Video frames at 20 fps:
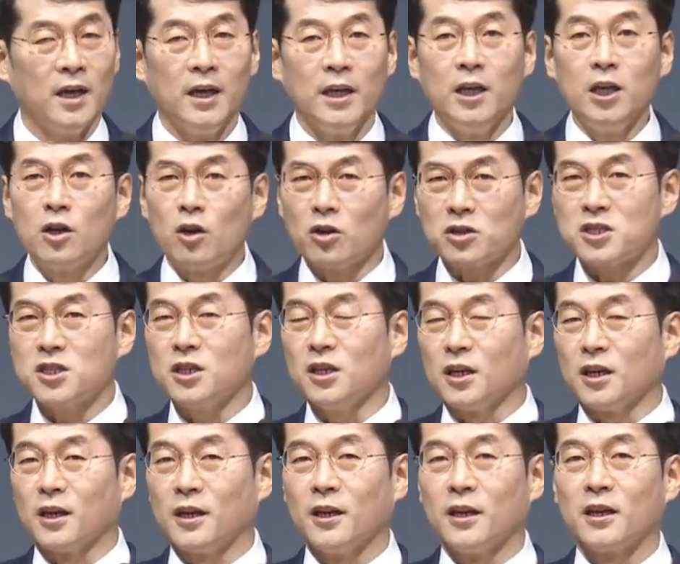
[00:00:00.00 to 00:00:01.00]

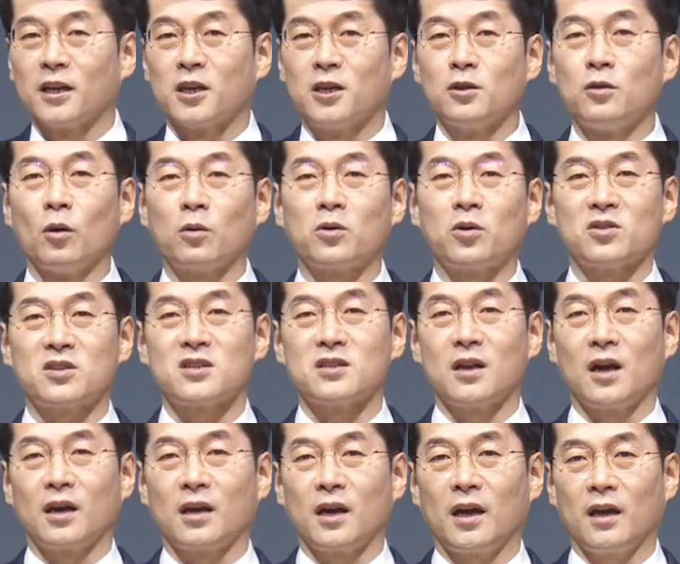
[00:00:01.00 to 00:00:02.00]
이것이 기독교
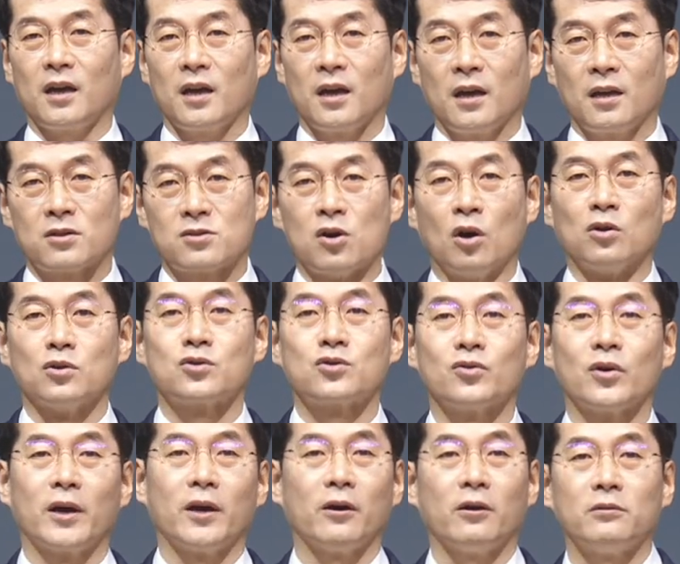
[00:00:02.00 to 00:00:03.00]
신앙의
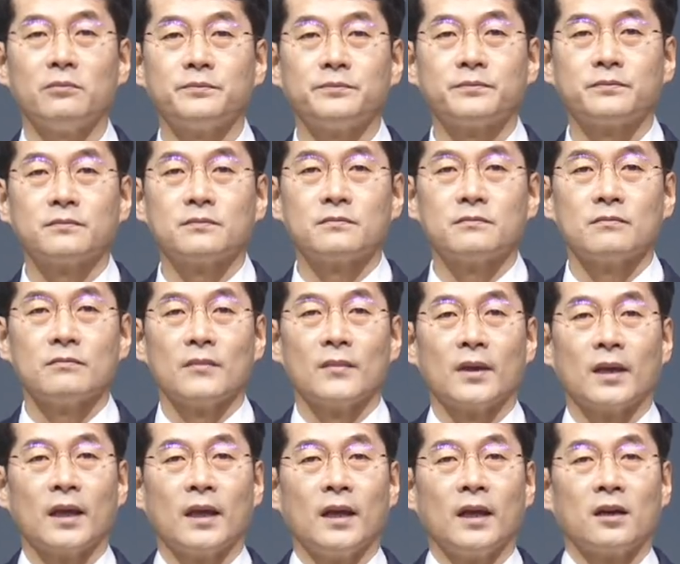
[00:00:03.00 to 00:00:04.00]
정수예요.
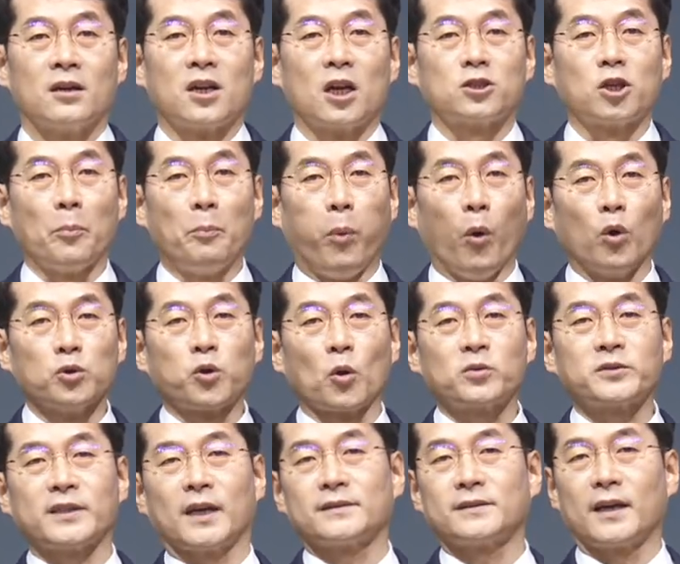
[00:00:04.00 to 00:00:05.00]
그래서 보속
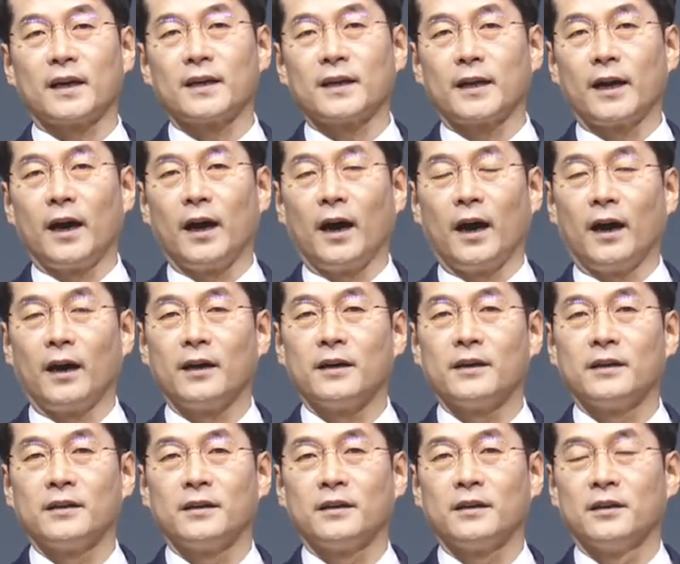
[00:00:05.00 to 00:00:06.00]
사상이나
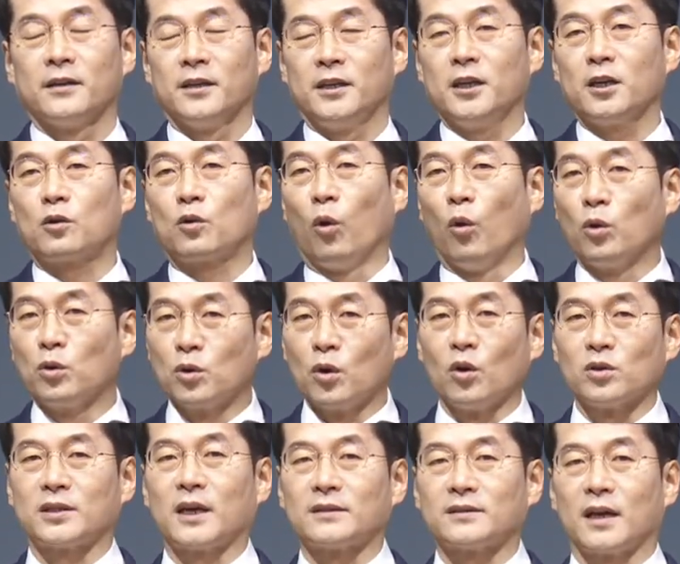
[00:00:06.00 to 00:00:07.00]
이
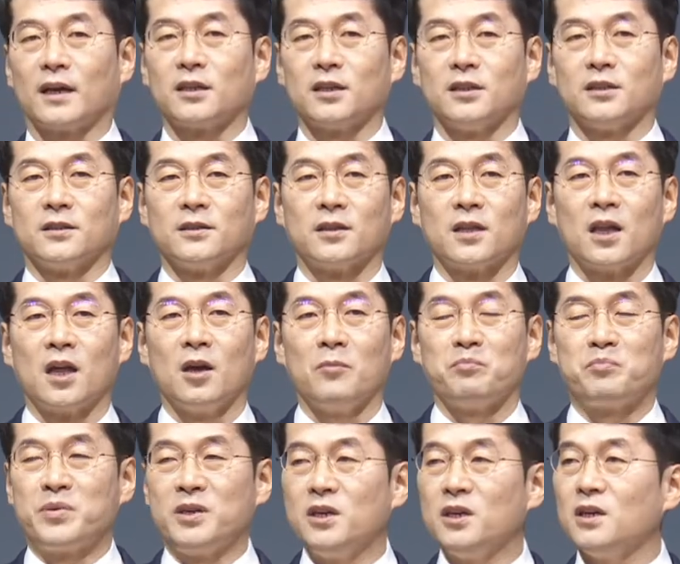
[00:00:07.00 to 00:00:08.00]
공로 사상은
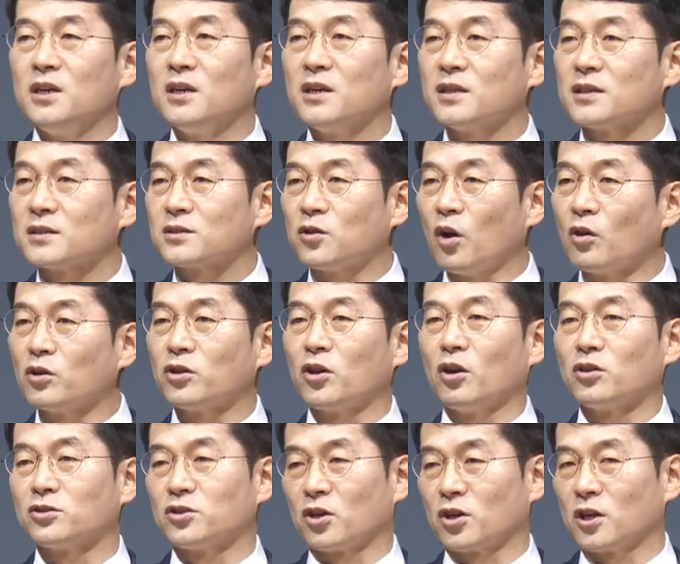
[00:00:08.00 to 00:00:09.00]

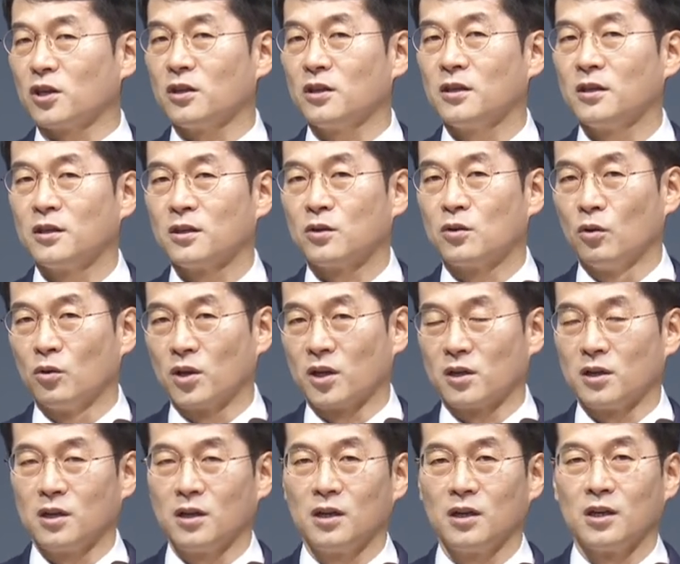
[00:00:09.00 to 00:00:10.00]
비성경적인
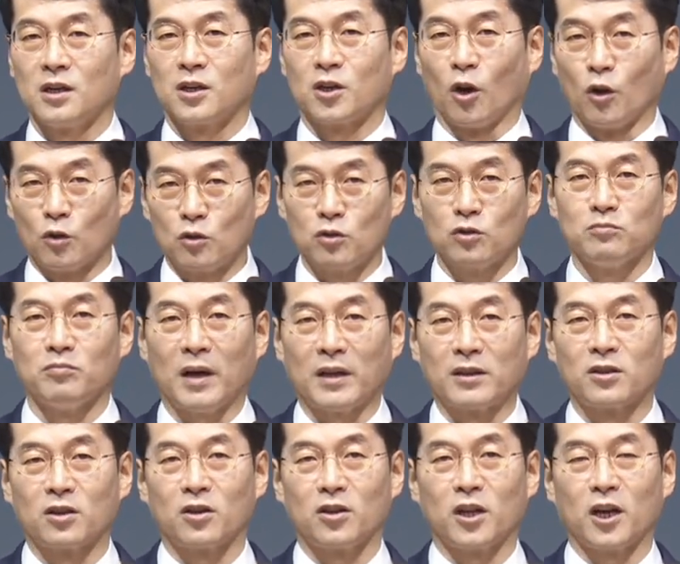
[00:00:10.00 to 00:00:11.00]
교리를 결국은
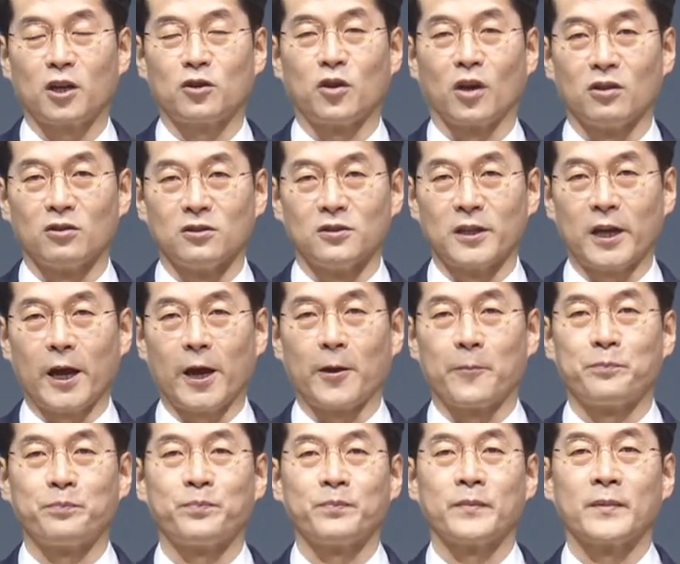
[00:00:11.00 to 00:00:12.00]
만들어내게
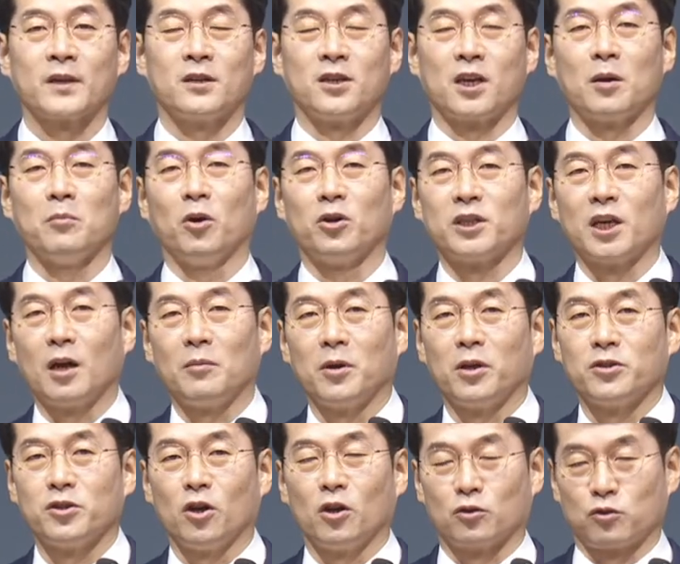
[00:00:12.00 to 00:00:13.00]
되었는데 그게
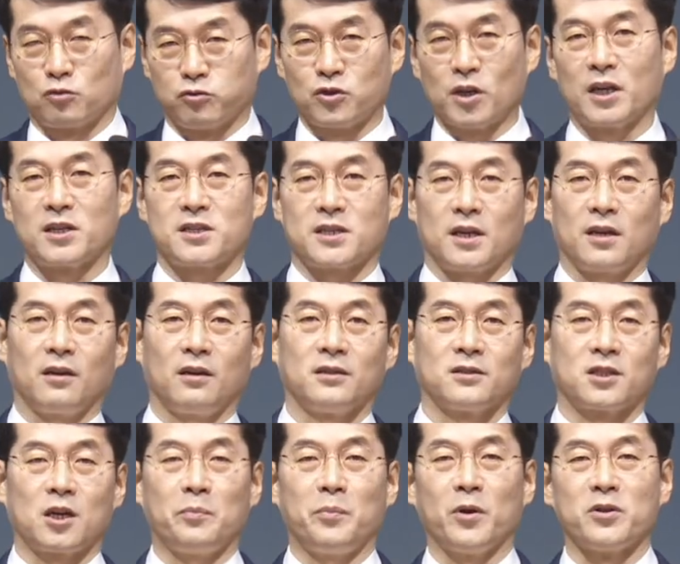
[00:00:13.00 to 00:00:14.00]
뭐냐면요. 두 가지예요.
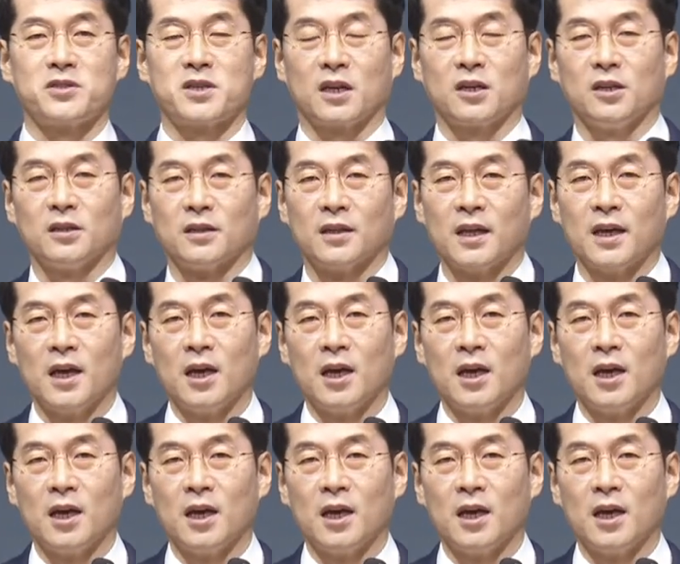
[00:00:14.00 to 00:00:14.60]
첫 번째는